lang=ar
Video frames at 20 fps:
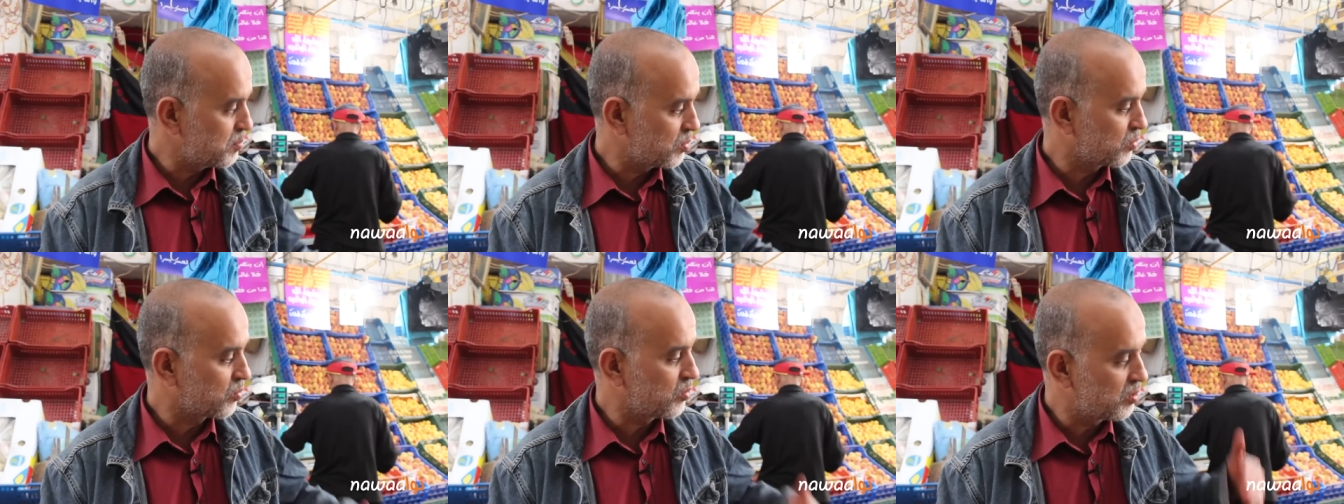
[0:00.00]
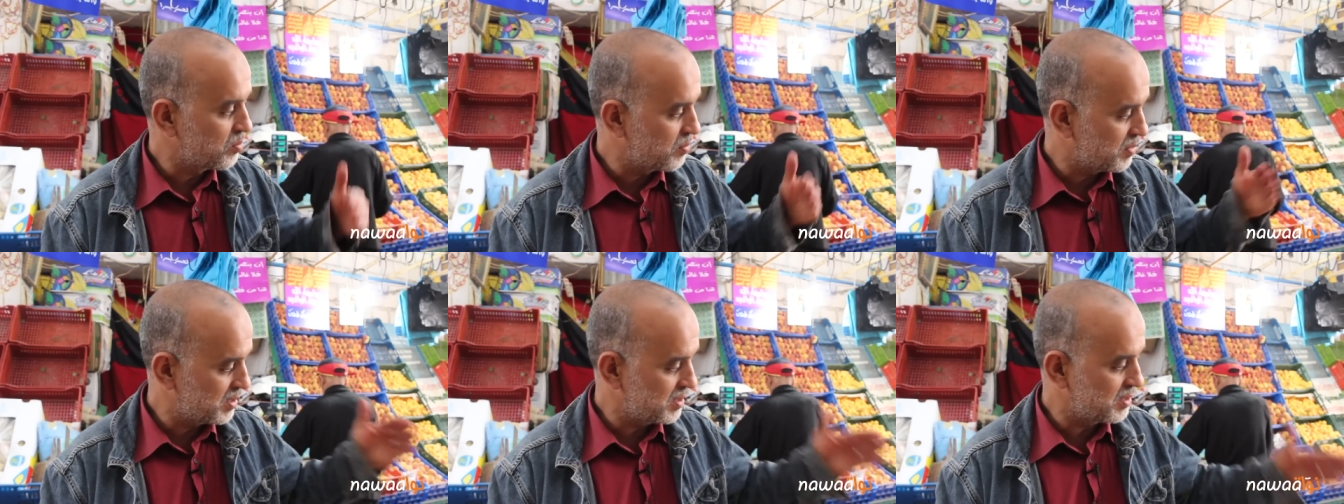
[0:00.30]

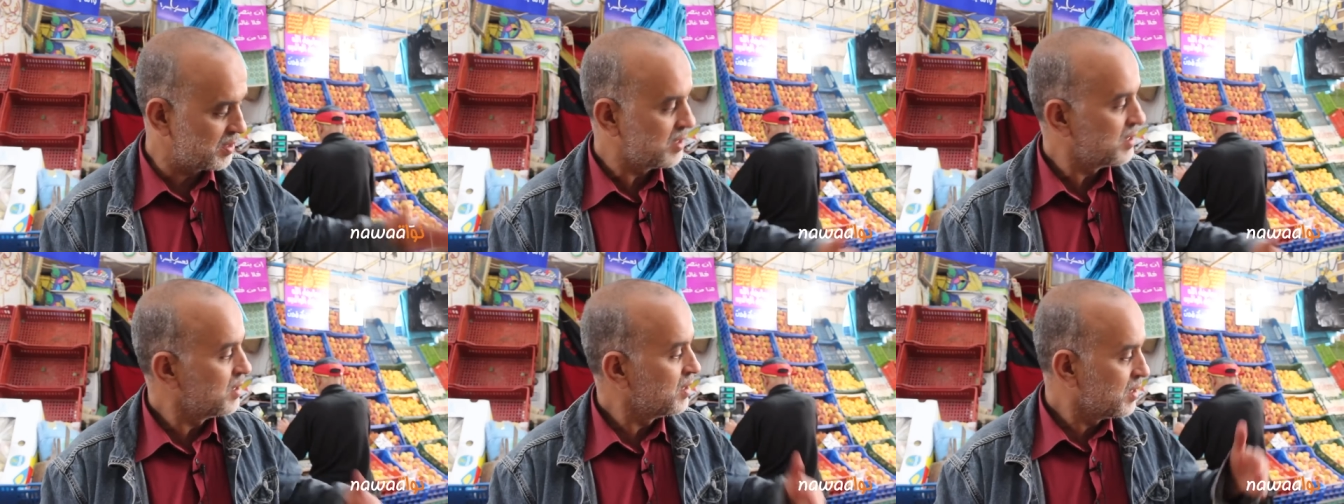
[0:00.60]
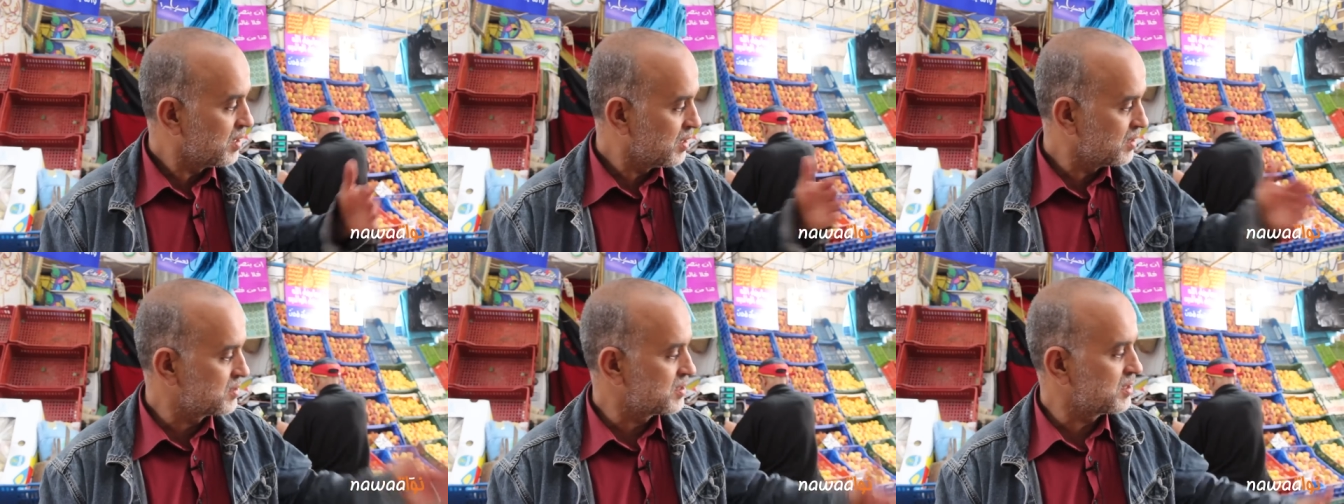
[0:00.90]
بكل ما
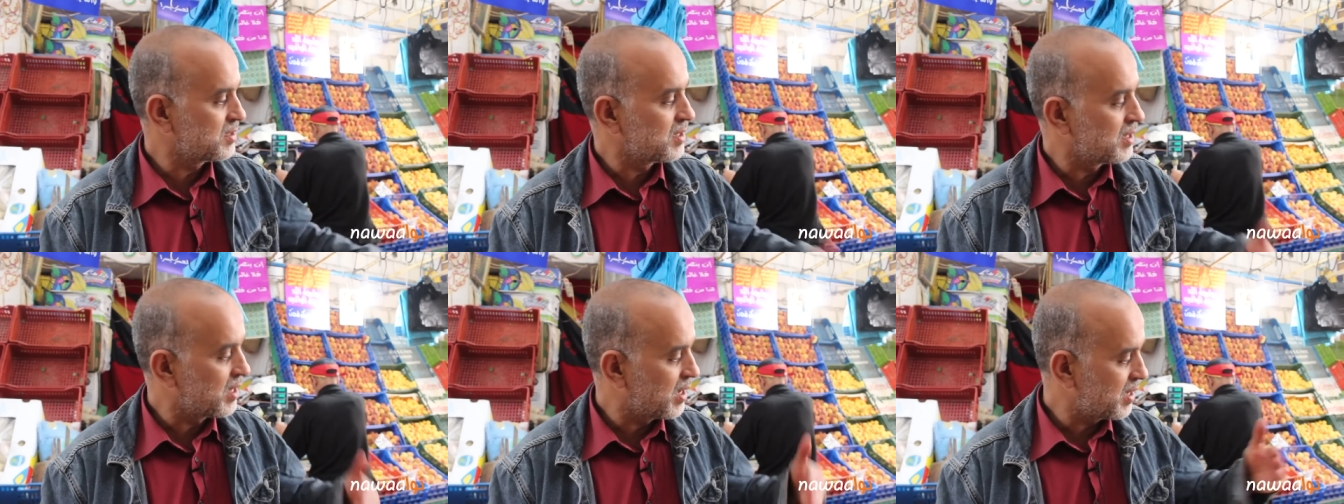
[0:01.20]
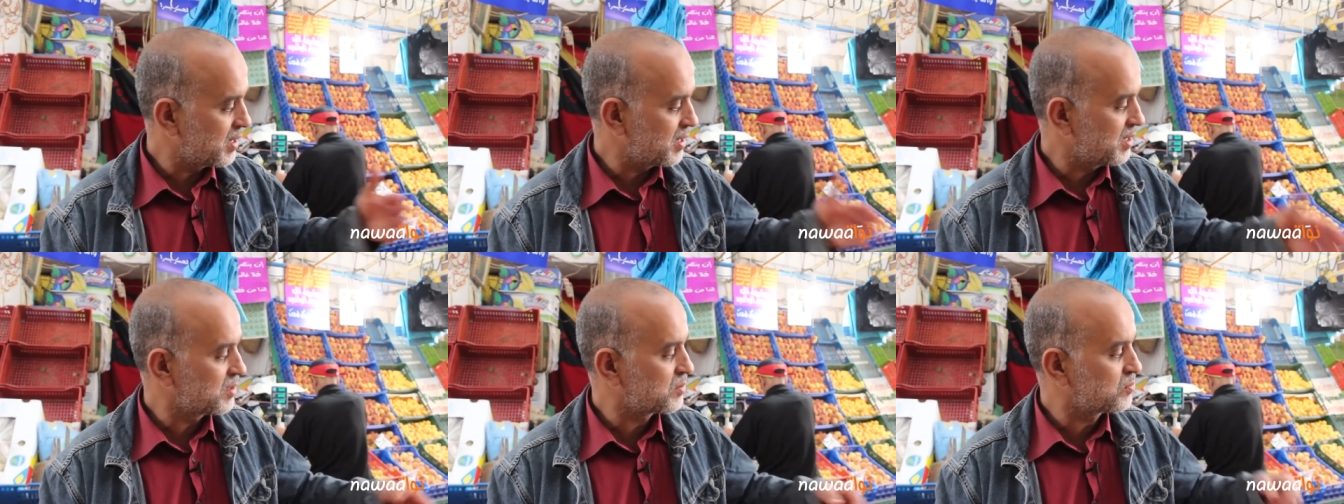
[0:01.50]
تزيد
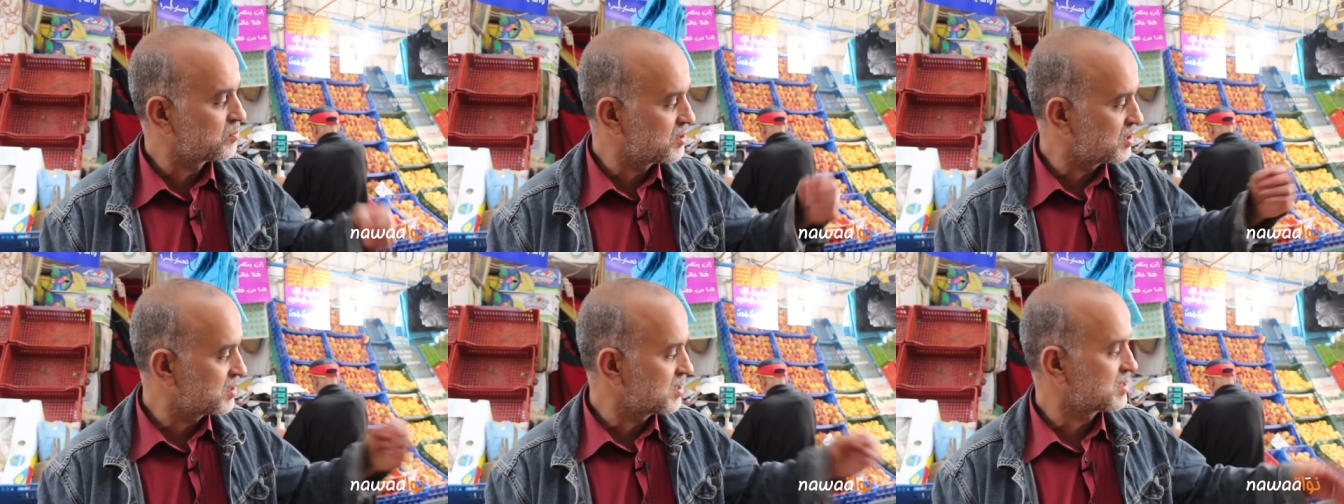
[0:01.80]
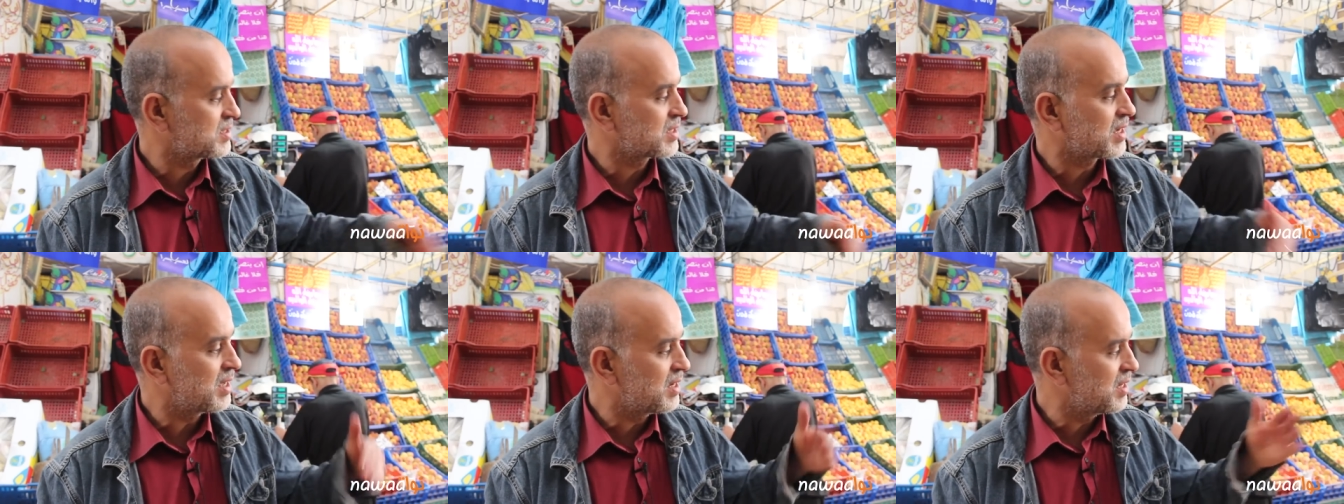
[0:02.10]
نهارات تزيد
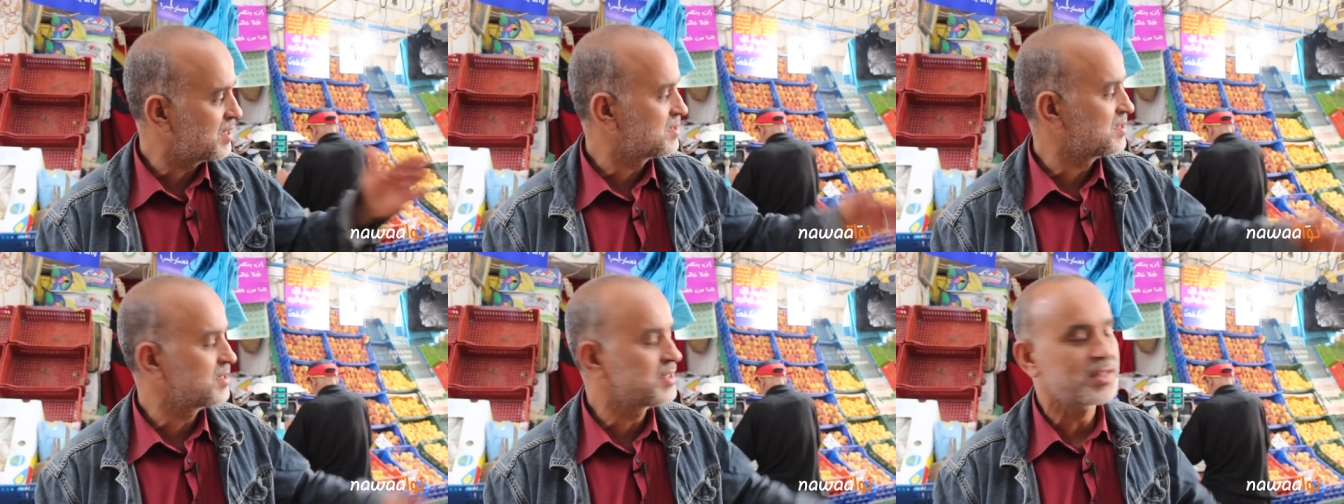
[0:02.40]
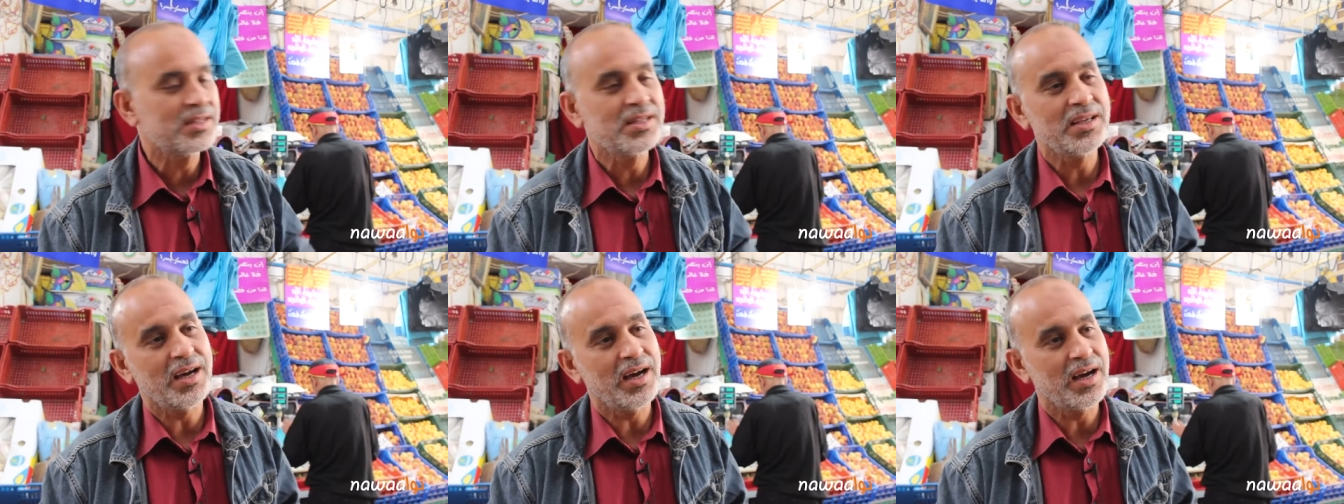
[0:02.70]
السخانه
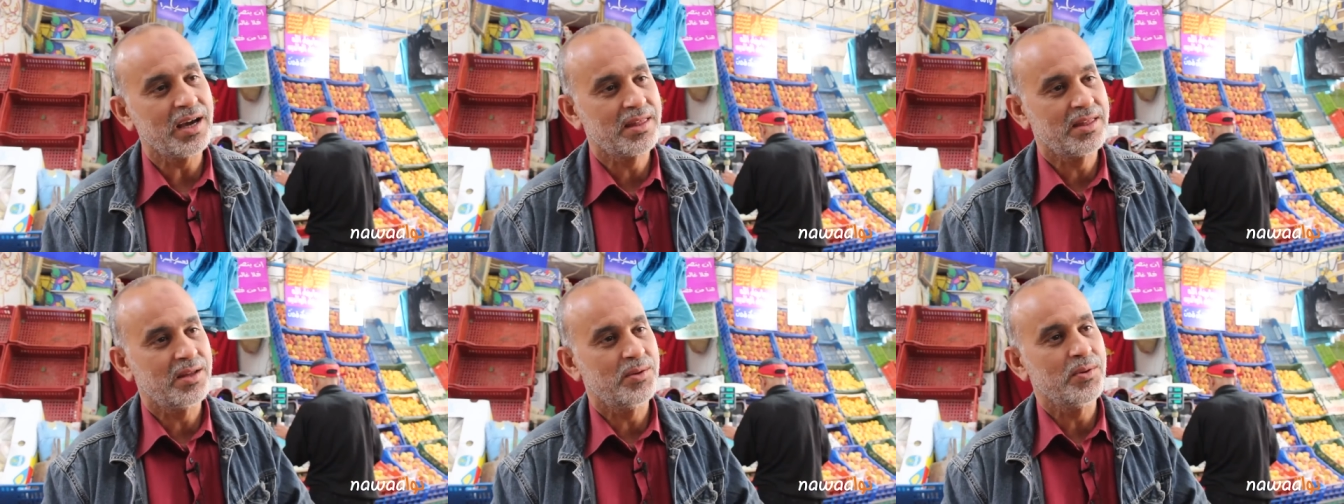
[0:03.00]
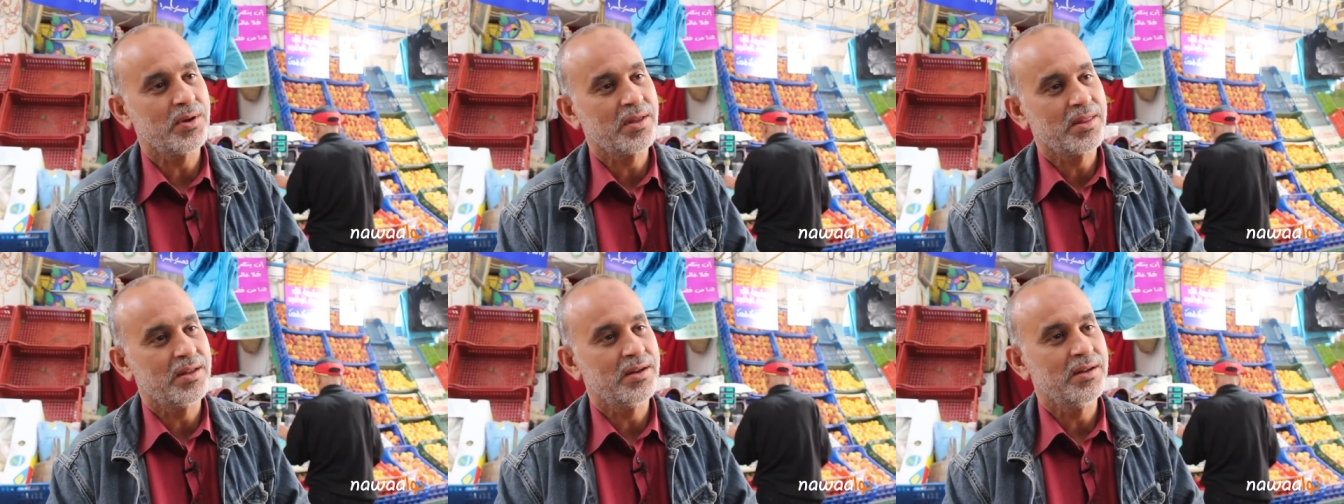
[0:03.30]
تزيد تطيح اكثر
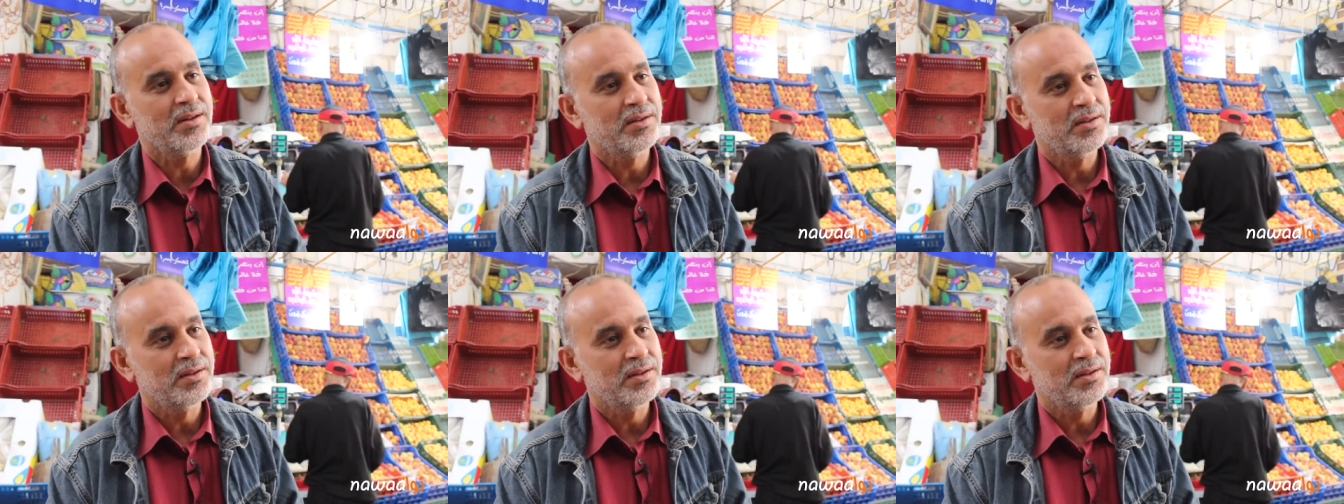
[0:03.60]
واكثر